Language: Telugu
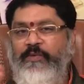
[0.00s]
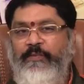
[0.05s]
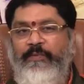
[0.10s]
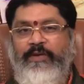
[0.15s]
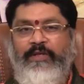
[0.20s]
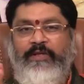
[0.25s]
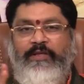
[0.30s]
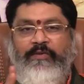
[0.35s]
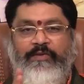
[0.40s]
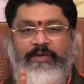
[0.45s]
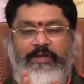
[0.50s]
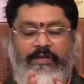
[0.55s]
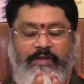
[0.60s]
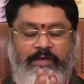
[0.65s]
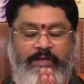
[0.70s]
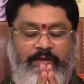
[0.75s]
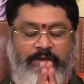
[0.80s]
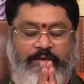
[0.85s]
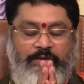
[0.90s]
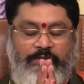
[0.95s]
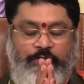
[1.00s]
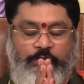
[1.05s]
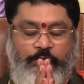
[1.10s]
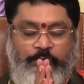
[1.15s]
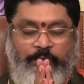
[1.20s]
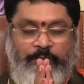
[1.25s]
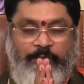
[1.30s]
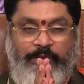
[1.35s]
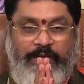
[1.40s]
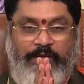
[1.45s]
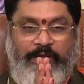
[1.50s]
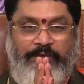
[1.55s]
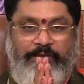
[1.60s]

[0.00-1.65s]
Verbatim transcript: చెప్పగలుగుతామండి శుభం